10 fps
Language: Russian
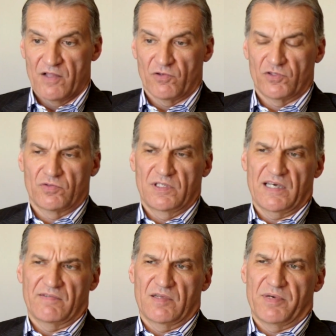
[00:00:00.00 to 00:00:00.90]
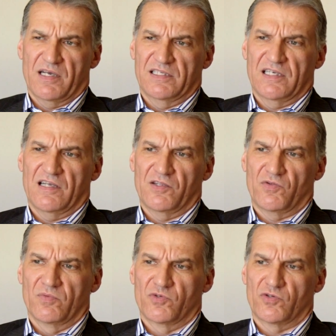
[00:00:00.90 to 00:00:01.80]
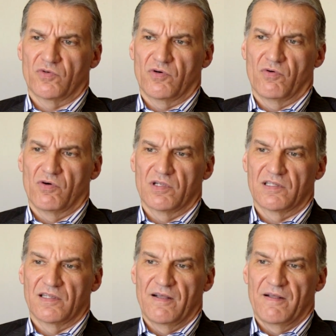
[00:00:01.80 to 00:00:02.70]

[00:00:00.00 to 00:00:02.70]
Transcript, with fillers: То есть он явно показал о том, что он